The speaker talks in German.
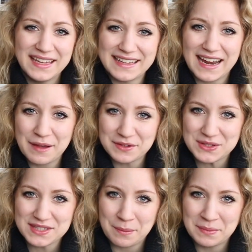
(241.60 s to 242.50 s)
Dann habe ich
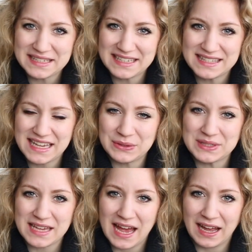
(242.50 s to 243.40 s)
zusammen mit Isa
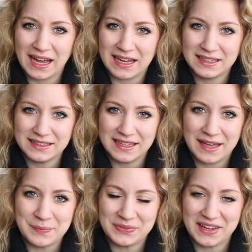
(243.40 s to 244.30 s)
und Sarah,
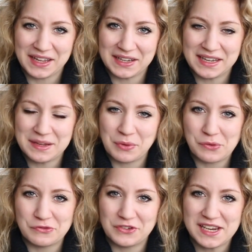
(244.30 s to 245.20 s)
ähm, deren
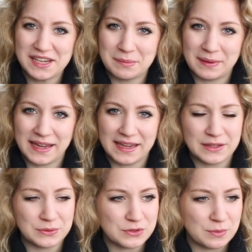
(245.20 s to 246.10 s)
Profile bei
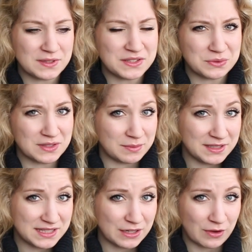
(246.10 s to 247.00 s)
YouTube bzw. bei
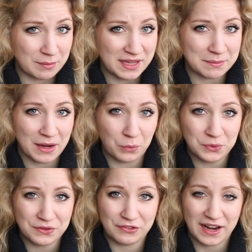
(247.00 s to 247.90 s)
Instagram ich mal
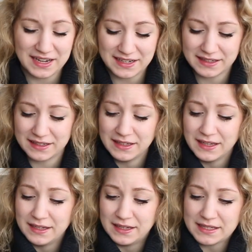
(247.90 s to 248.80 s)
unten verlinke,
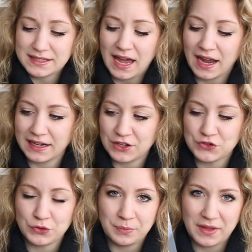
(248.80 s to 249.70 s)
Iskari der
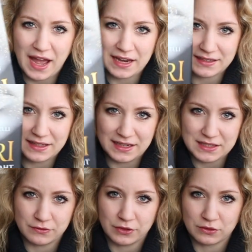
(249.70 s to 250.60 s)
Sturm naht
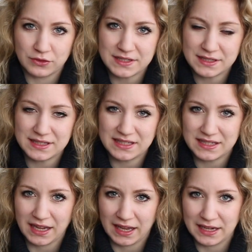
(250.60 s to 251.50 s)
gelesen von Kristen
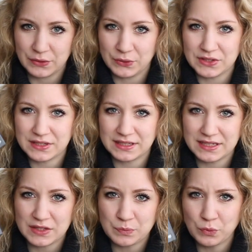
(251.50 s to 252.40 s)
Cizzarelli. Und
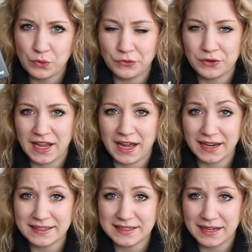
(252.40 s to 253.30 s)
dieses Buch wurde ja
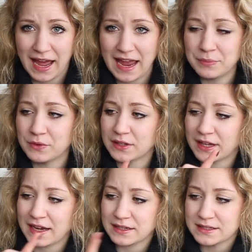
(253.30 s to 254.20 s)
richtig gehypt und
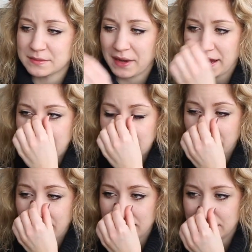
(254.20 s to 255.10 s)
ich hatte es bei
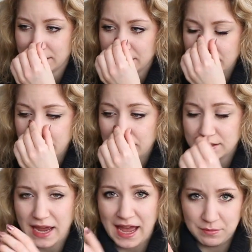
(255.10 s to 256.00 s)
Ava in
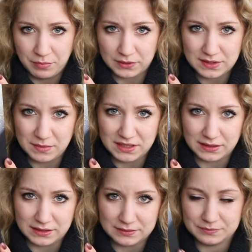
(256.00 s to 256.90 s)
der Einbox mit
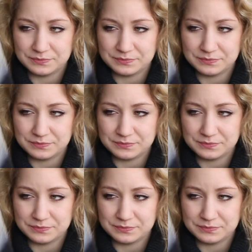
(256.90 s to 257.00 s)
drin.